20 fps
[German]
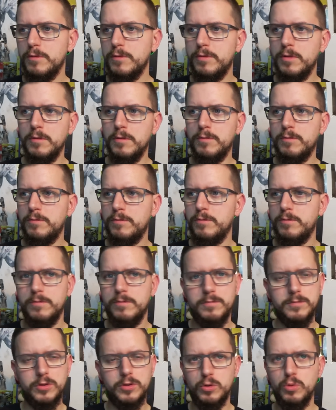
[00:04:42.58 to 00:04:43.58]
so für
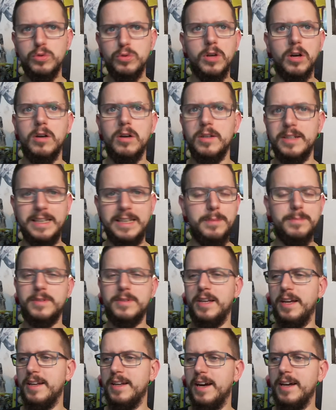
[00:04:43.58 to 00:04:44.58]
Shooter
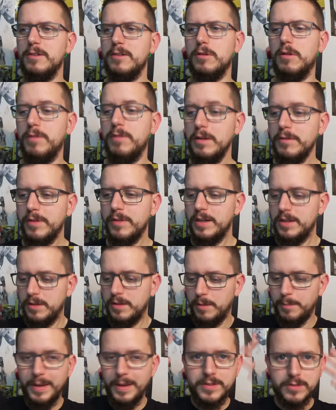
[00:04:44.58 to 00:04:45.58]
gibt, keine Ahnung. Auf jeden Fall
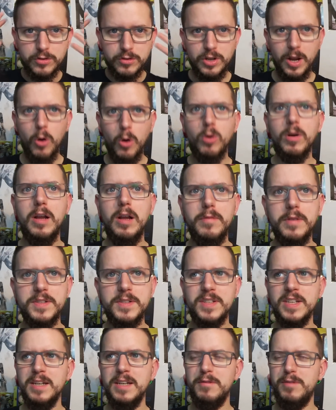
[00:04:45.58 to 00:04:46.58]
am besten
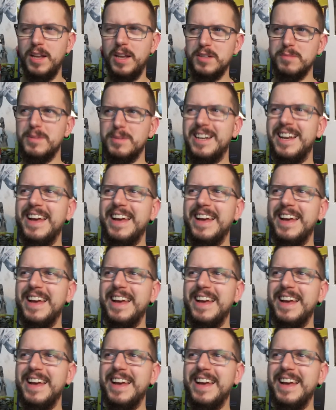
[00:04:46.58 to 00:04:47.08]
Schlauchlevels, vielleicht ein